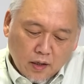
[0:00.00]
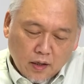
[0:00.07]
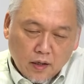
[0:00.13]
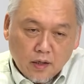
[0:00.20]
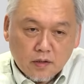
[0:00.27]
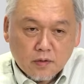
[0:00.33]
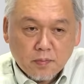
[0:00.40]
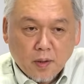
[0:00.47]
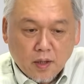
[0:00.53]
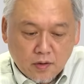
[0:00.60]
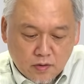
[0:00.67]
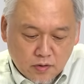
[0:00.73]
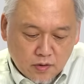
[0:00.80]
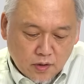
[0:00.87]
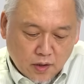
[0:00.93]
Ace
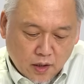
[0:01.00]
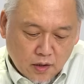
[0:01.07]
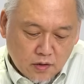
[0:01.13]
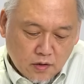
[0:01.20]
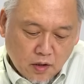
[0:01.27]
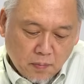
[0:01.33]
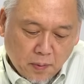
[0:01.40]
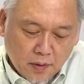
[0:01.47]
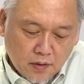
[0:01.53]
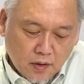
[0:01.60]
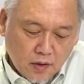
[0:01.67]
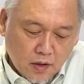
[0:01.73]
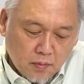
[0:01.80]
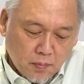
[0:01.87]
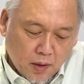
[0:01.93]
IIに関しては
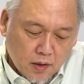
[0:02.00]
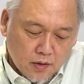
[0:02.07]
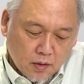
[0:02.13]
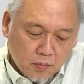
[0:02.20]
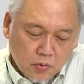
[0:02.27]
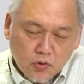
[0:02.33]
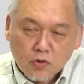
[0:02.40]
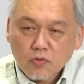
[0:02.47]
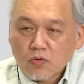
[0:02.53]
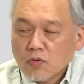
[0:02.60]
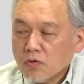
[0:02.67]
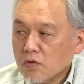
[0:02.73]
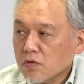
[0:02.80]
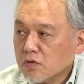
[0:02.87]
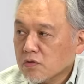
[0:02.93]
バッテリー周りでもうちょっ
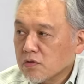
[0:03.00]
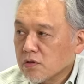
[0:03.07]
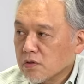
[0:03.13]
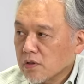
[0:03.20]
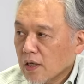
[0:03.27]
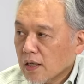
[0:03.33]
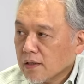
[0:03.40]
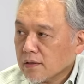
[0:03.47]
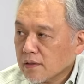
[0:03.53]
と工夫があっ